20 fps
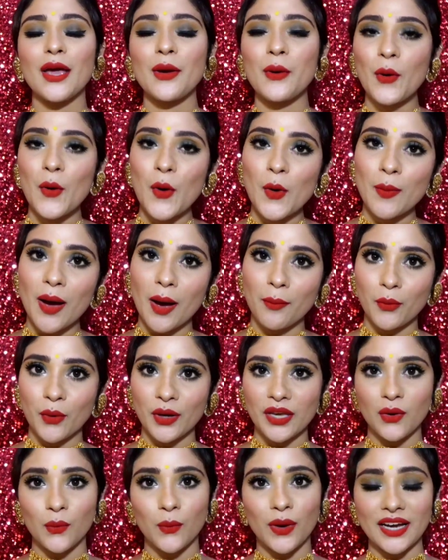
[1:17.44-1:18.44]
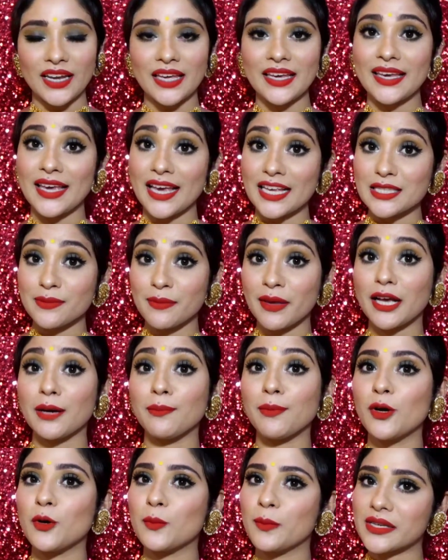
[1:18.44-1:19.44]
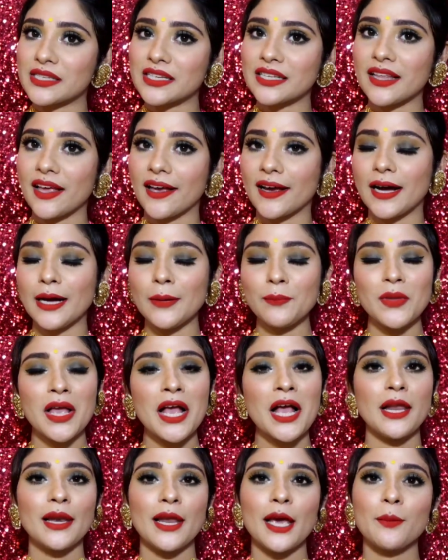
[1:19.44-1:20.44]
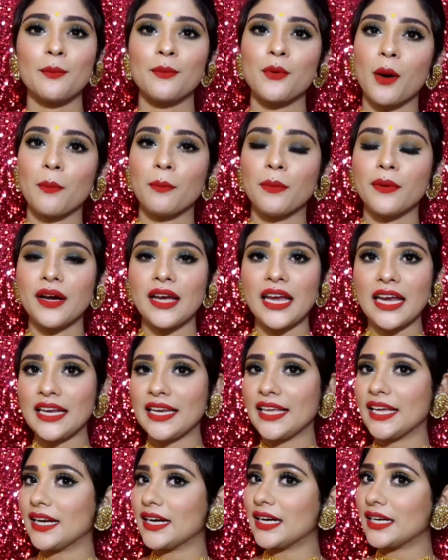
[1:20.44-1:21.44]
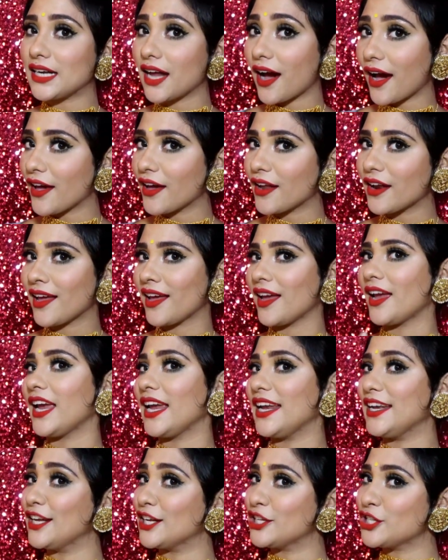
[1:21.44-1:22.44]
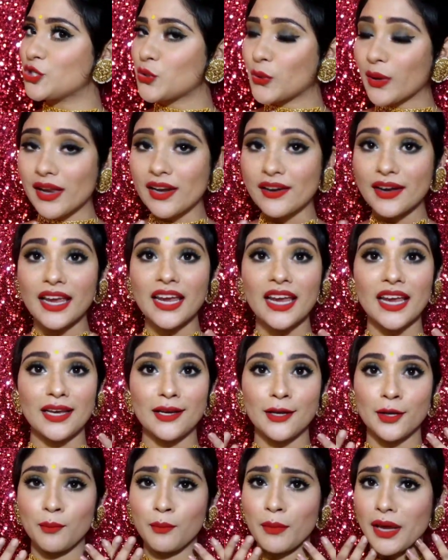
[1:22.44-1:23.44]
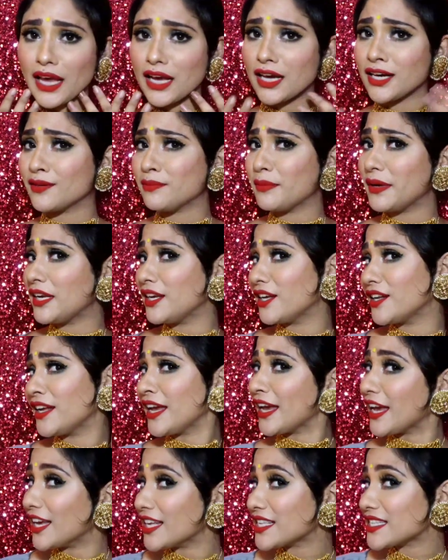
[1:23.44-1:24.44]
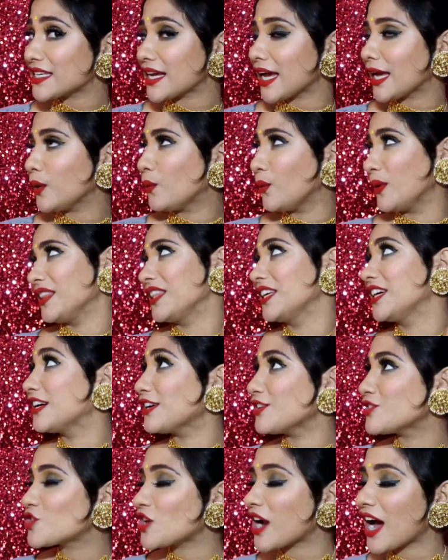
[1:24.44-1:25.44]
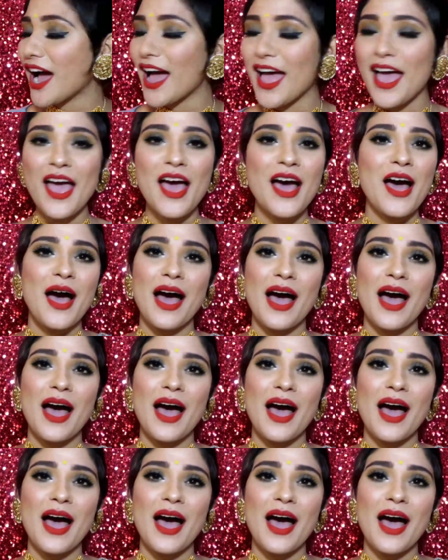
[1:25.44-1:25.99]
एंड आई होप आपको ये वेडिंग गेस्ट मेकअप लुक पसंद आएगा लाइक प्रॉपर इंडियन अटायर है इंडियन ज्वेलरी इंडियन मेकअप इंडियन हेयर स्टाइल विद गजरा